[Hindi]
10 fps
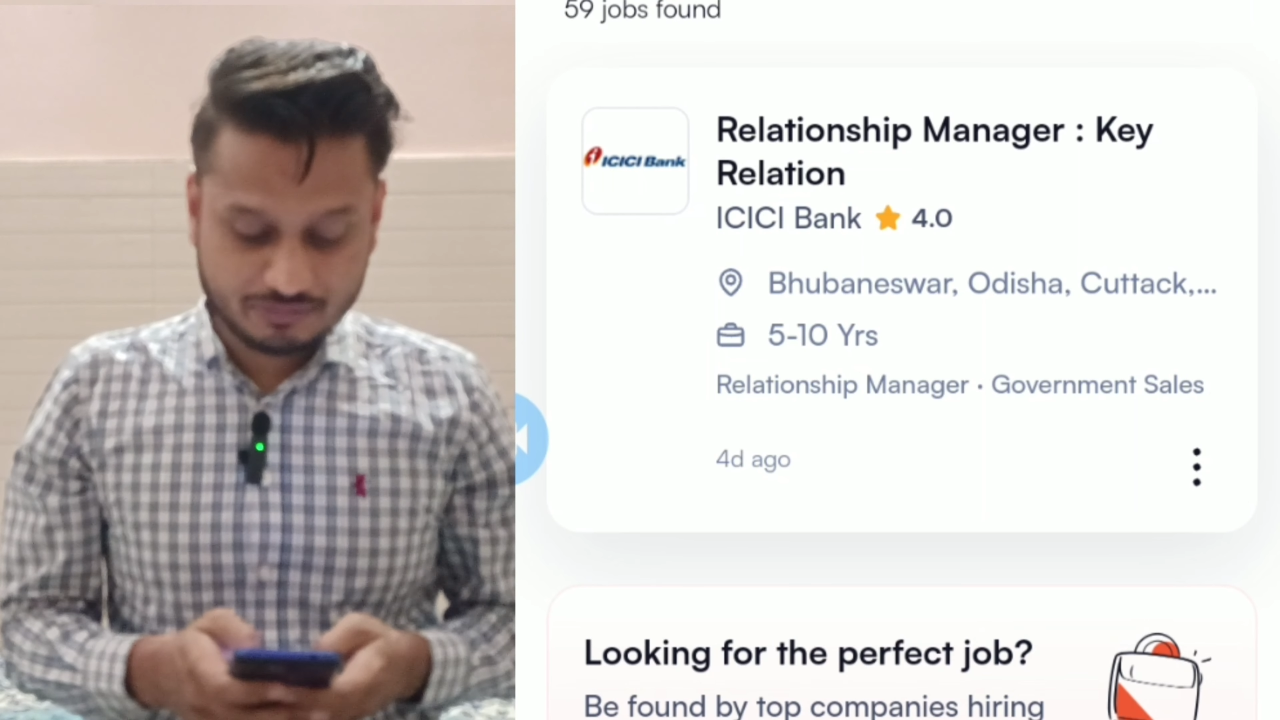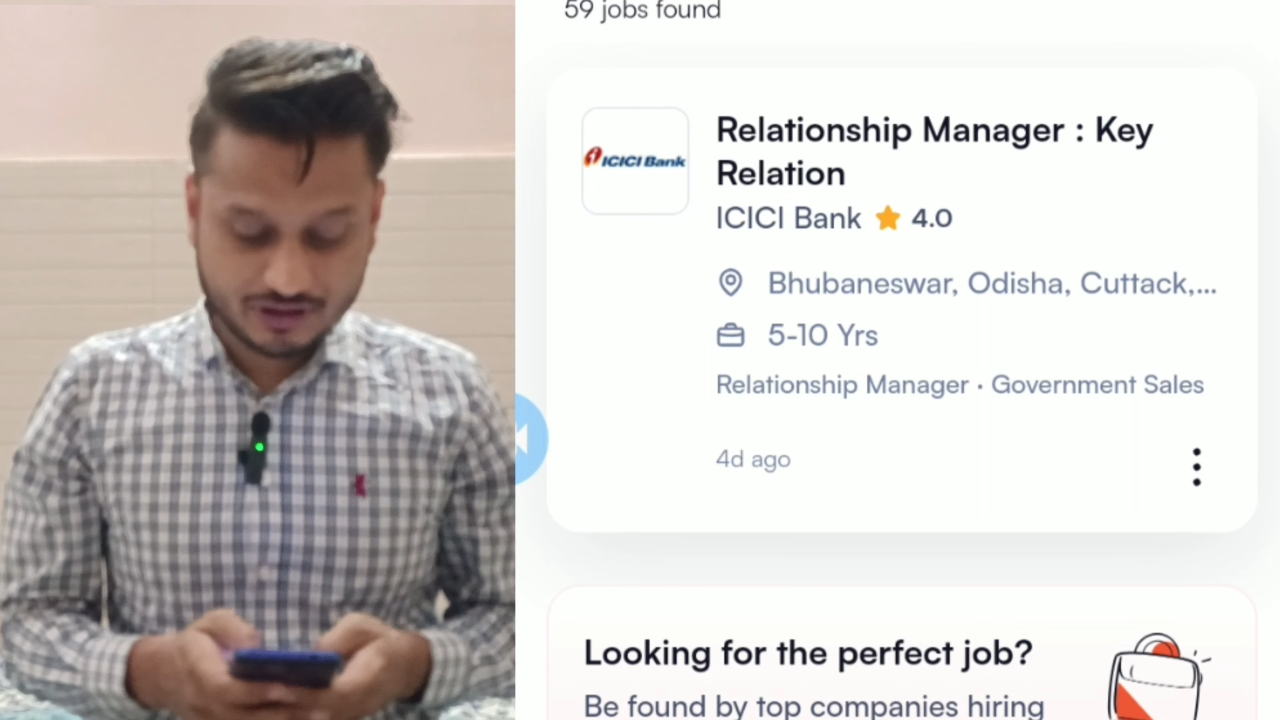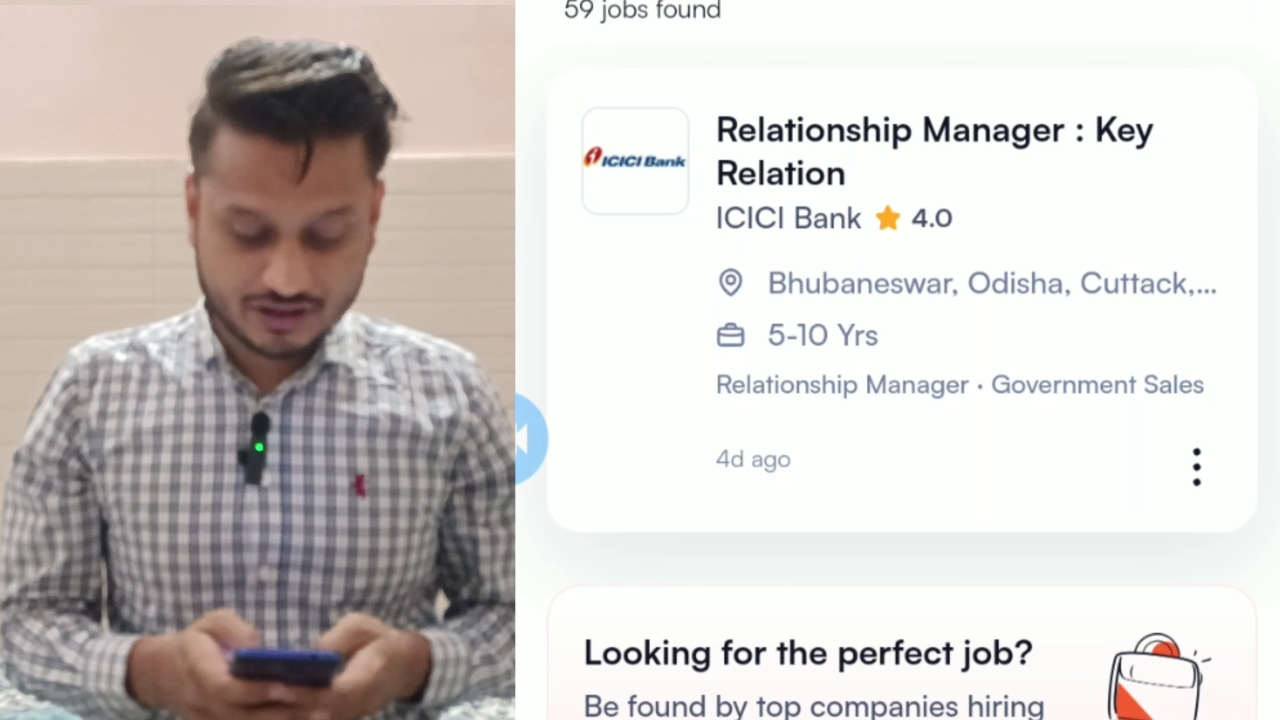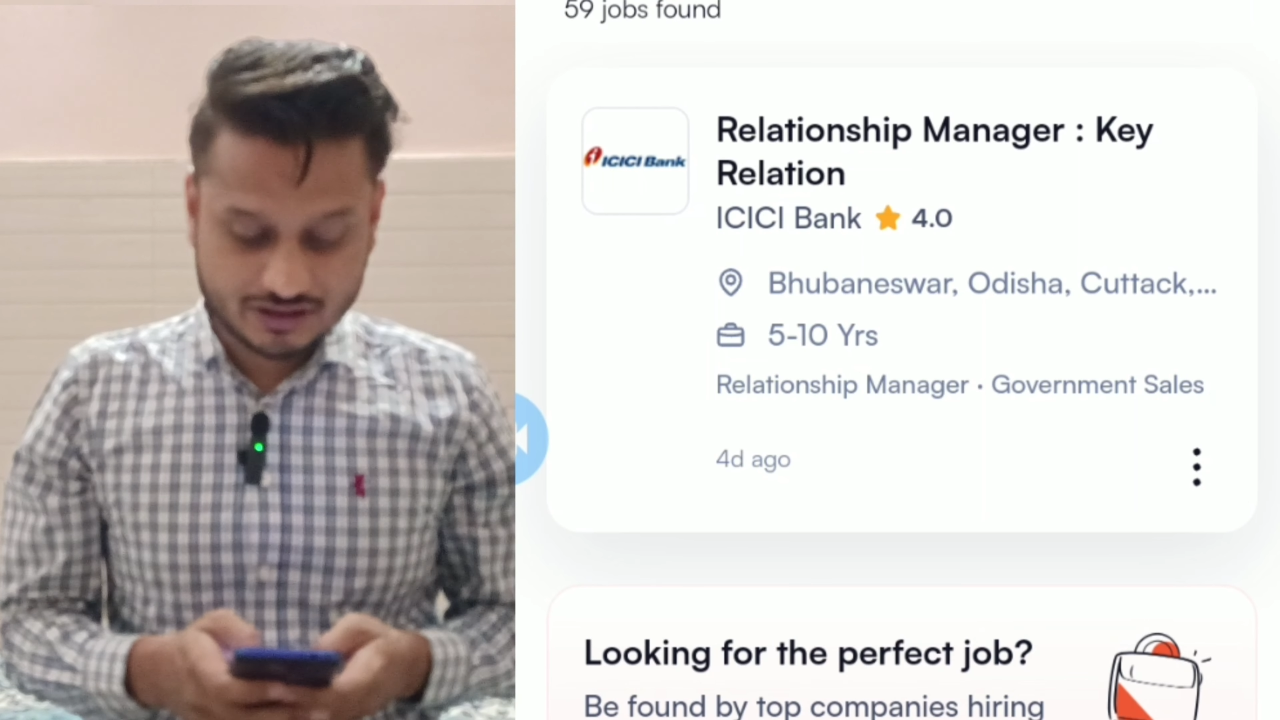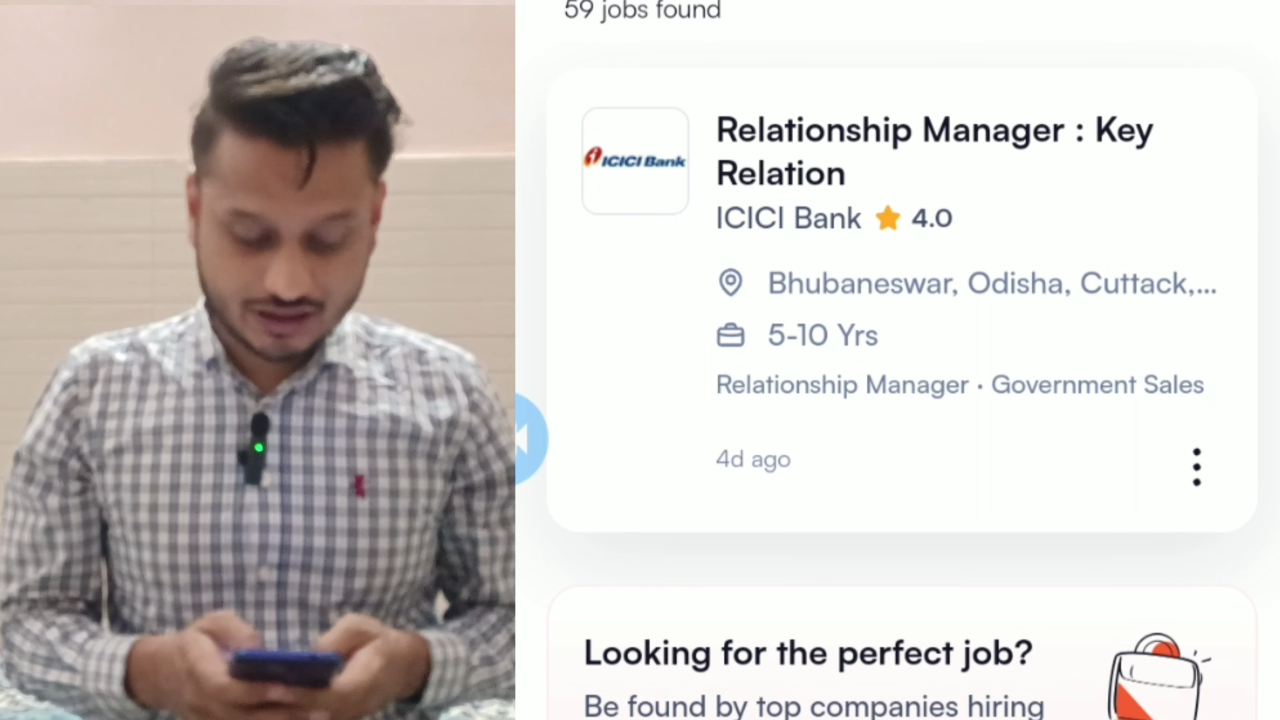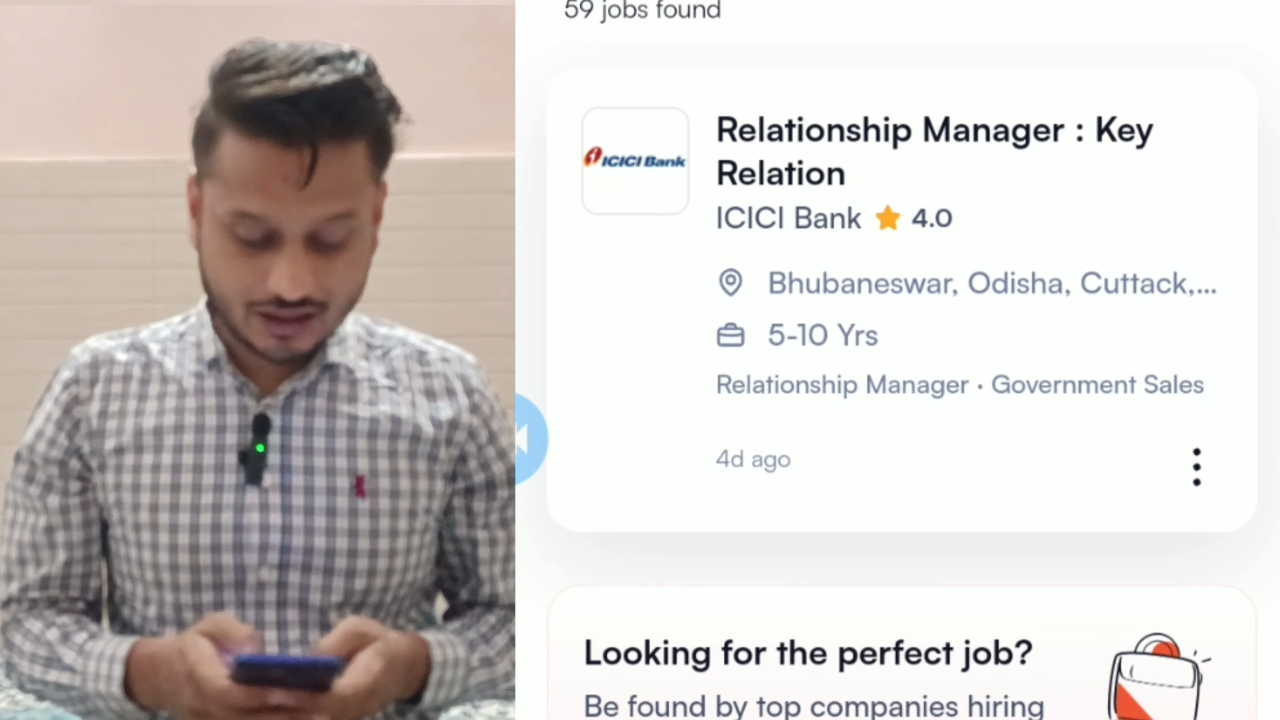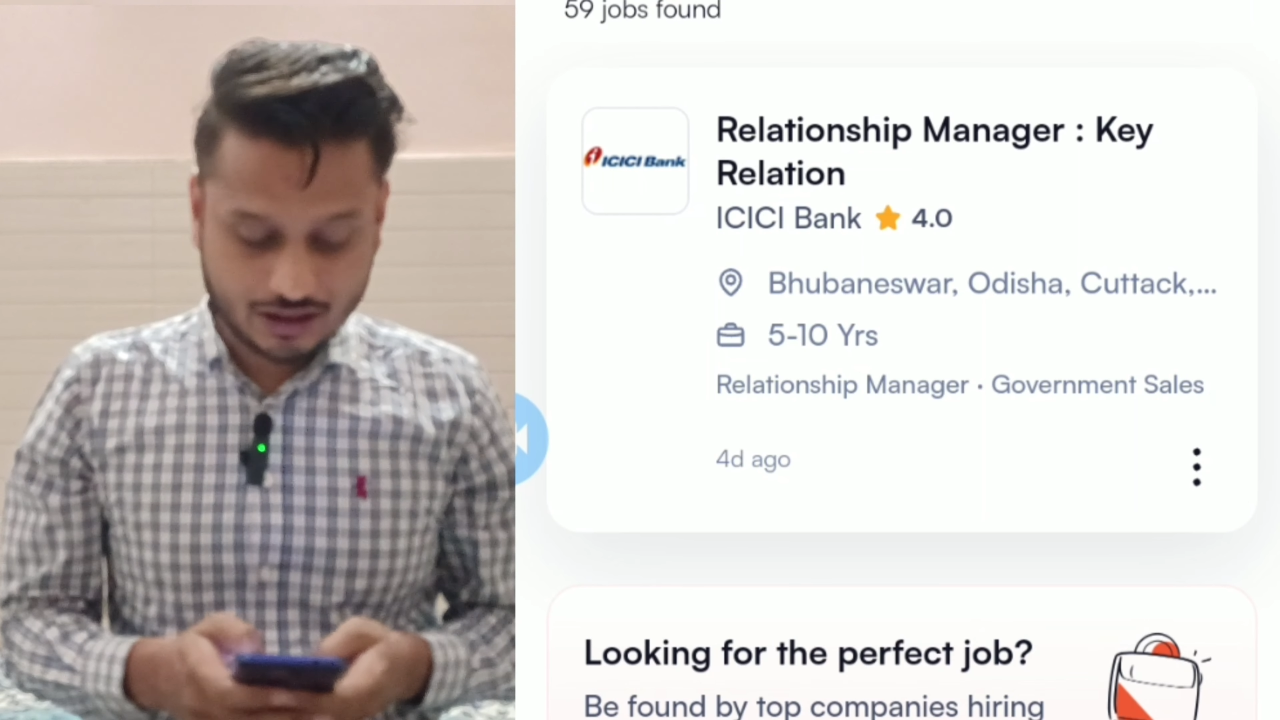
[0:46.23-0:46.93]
पर नज़र आ